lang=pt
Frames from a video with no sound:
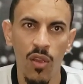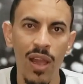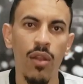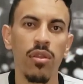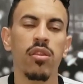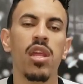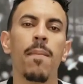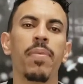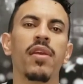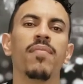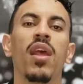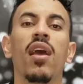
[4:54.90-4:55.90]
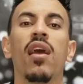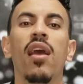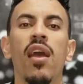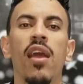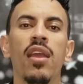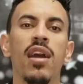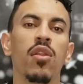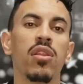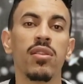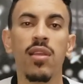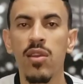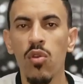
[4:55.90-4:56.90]
O Galo sempre sempre é, em anos
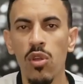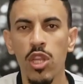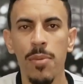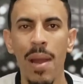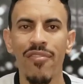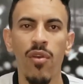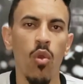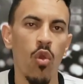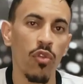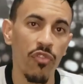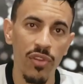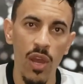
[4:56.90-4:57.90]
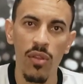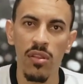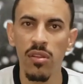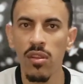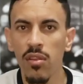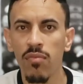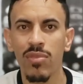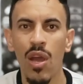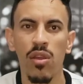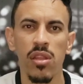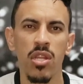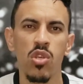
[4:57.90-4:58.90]
anteriores tomava gol no finalzinho,
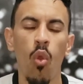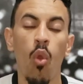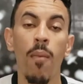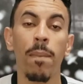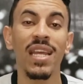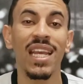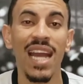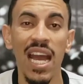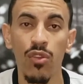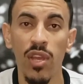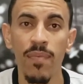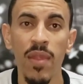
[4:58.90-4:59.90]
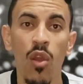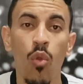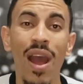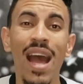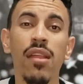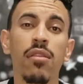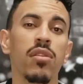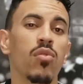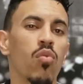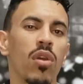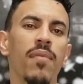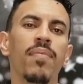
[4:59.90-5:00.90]
tal, esse jogo complicado aí, quase
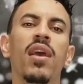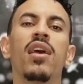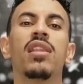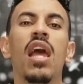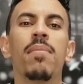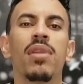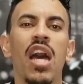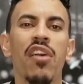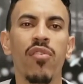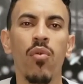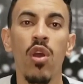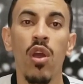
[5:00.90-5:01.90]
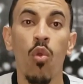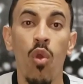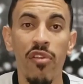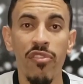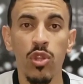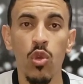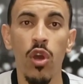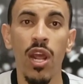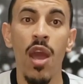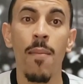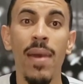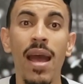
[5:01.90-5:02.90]
nunca terminavam com a
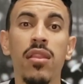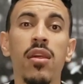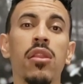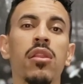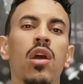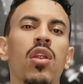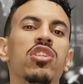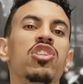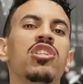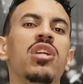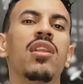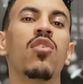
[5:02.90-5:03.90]
vitória. Mas esse ano a gente está